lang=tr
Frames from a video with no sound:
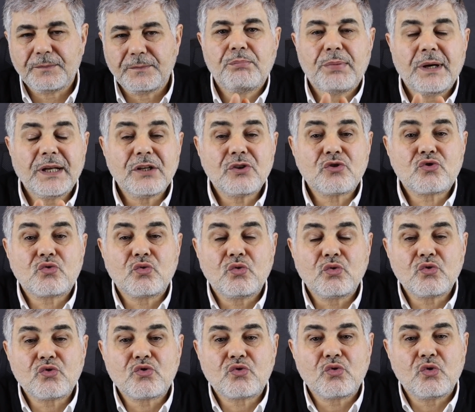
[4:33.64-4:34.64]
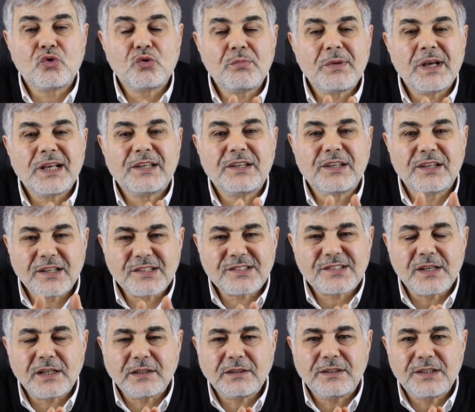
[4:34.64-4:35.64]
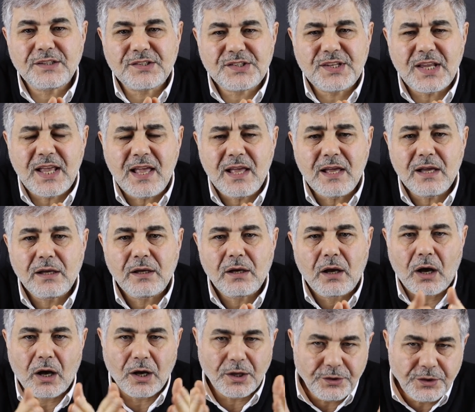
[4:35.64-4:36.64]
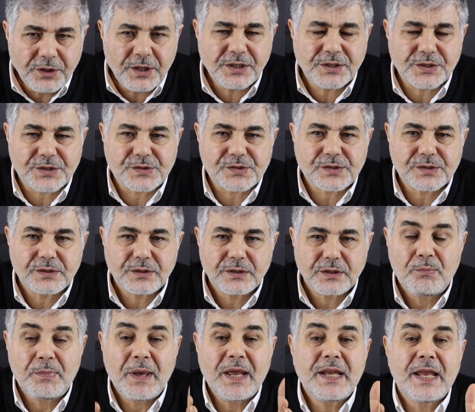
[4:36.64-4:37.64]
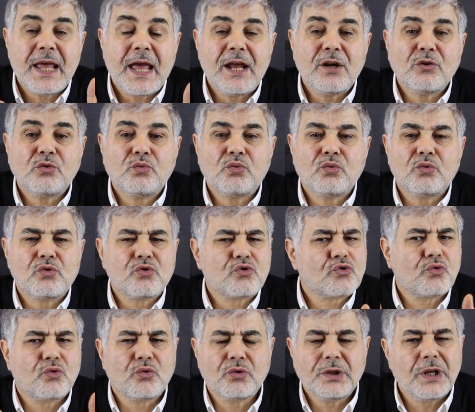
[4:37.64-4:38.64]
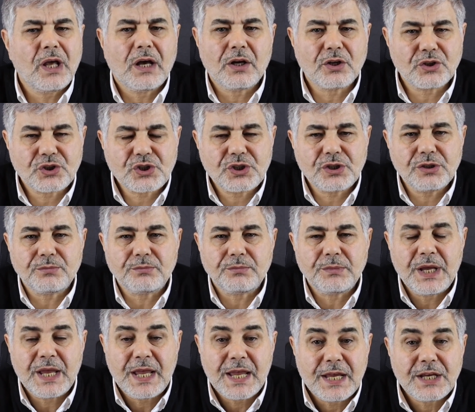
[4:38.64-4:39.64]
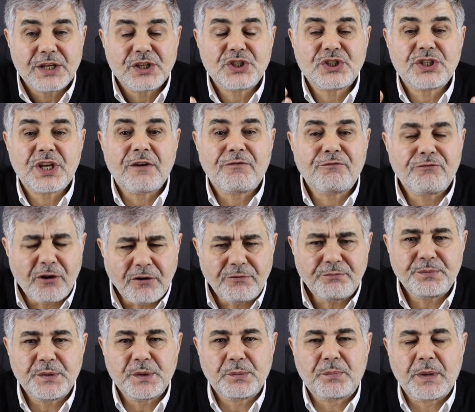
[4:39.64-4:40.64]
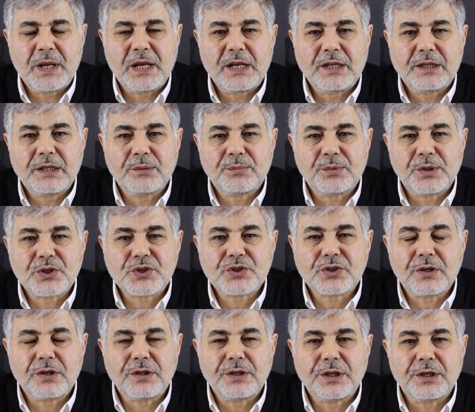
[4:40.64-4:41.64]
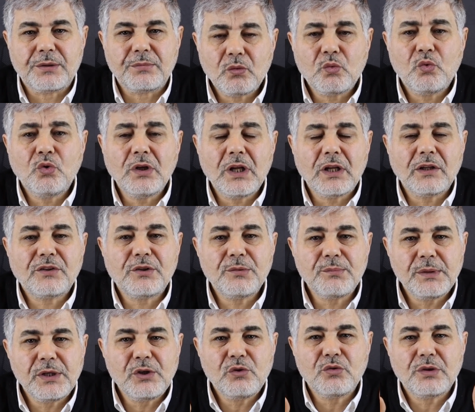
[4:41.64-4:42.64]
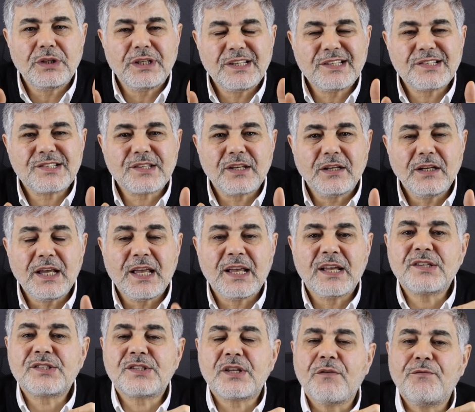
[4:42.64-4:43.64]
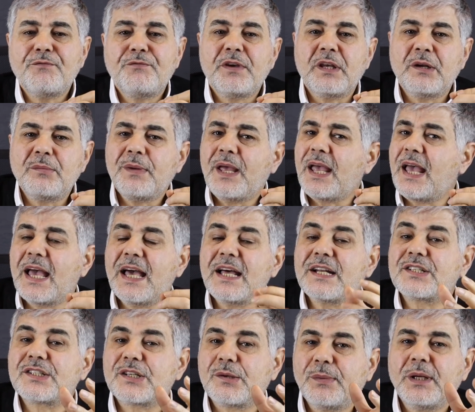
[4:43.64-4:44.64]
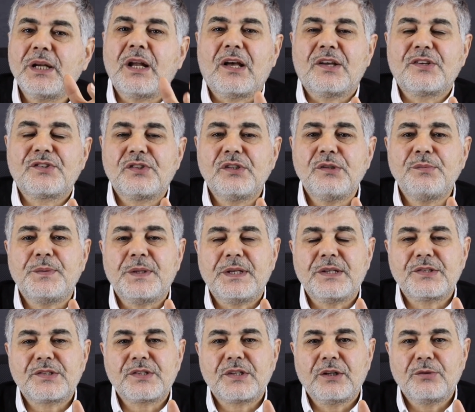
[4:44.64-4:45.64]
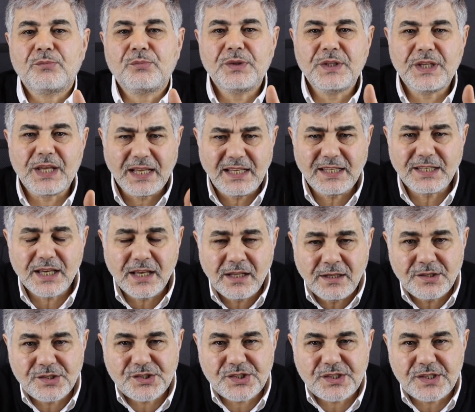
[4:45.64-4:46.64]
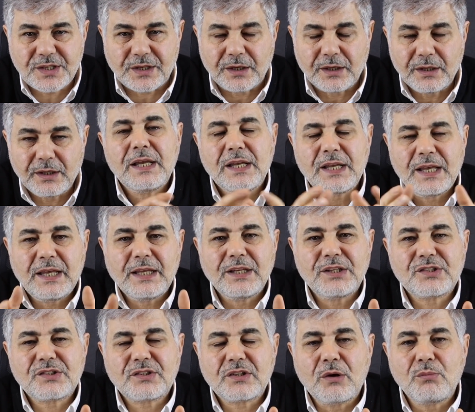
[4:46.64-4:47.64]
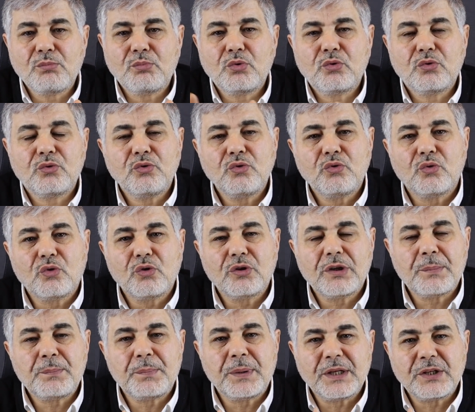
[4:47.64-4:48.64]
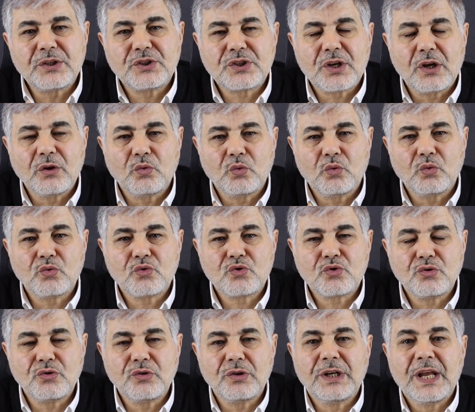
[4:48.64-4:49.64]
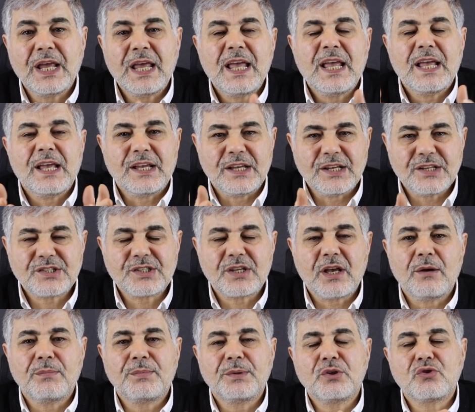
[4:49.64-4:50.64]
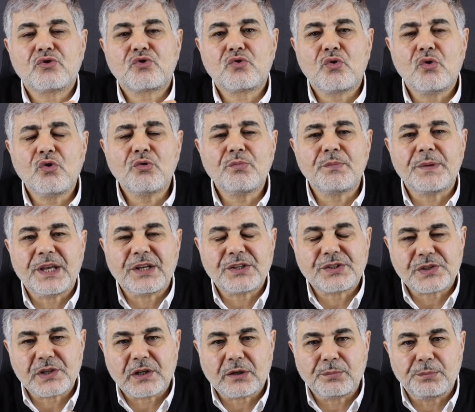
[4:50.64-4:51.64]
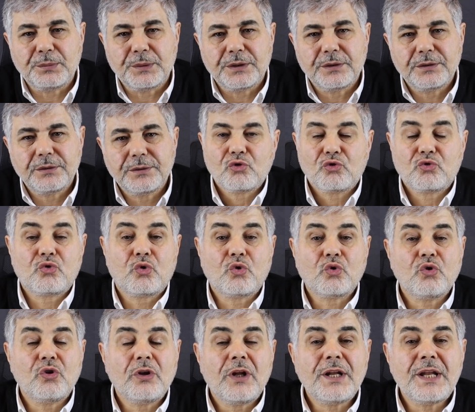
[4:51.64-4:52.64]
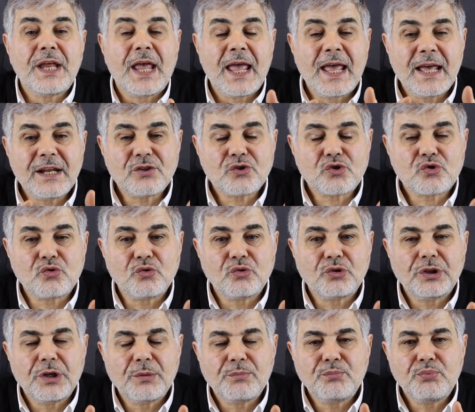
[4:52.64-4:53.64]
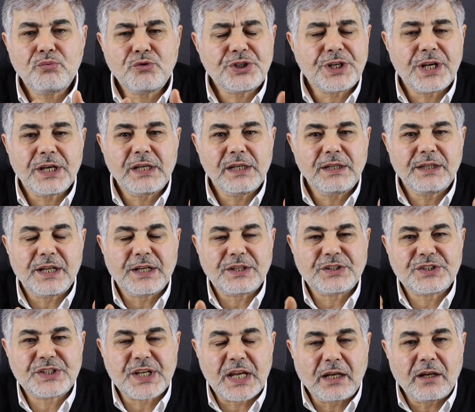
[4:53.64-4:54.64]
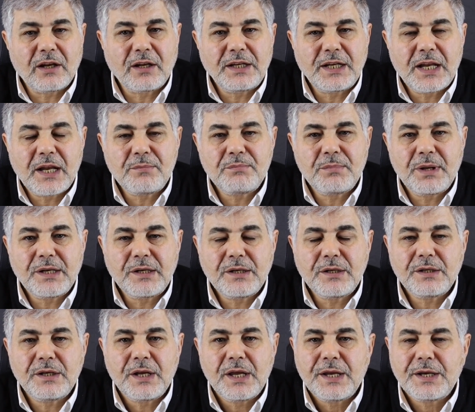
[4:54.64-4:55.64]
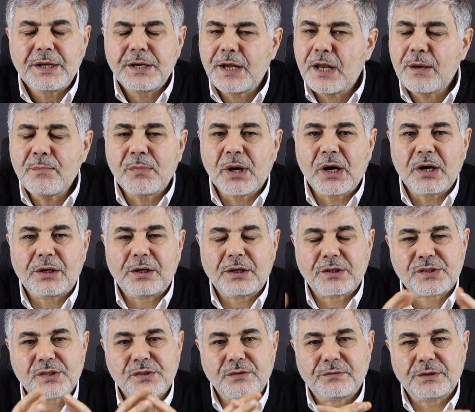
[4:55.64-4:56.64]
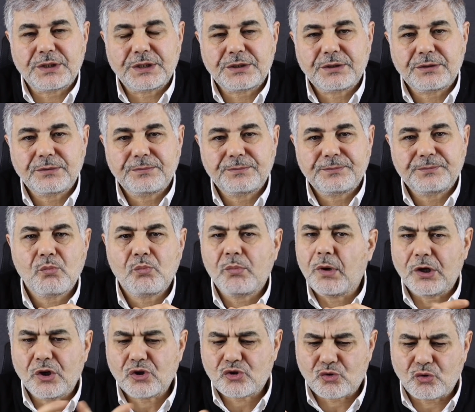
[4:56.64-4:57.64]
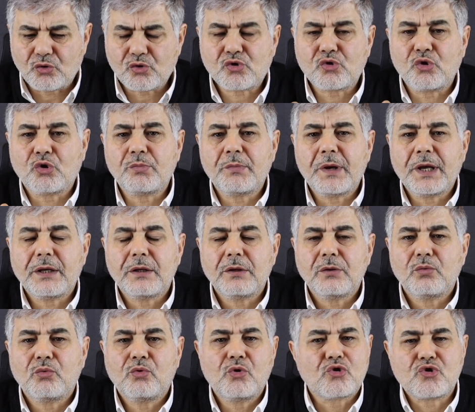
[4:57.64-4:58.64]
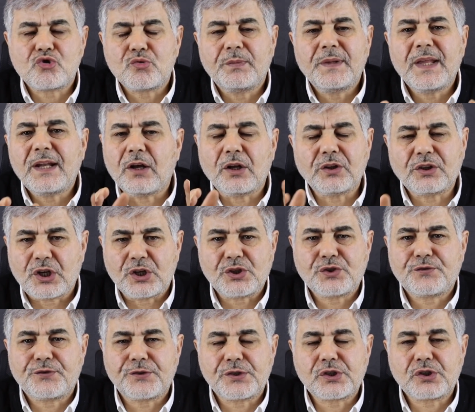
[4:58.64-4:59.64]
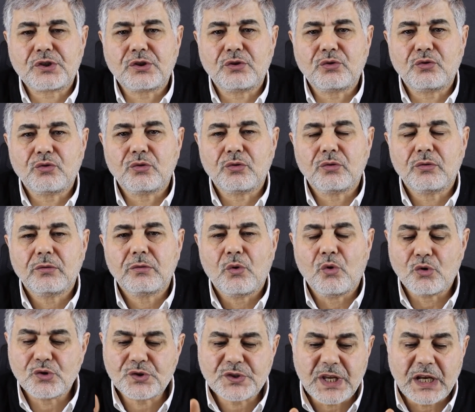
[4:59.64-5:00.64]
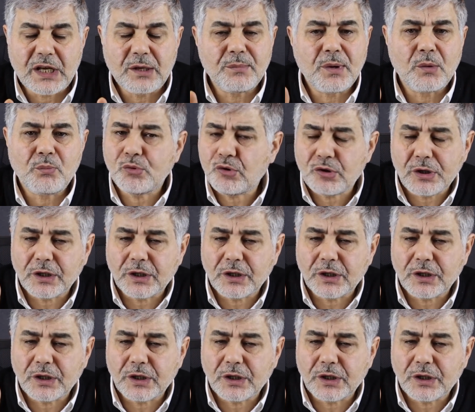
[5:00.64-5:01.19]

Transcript: Bana soru sormak yasak dese anlarız. Ben her türlü soruya açığım. Şeffaf bir belediye başkanıyım. 16 milyon insana hesap vermeye her zaman hazır bir insanım diyen kendisi. E İstanbul'da yolda perişan oluşunun hesabını sormayacak mı? sorulan her soruya bu şekilde celallenmenin ne manası var? Bana soru sormayın. Gözümden ateş fışkırıyor. Özelime bu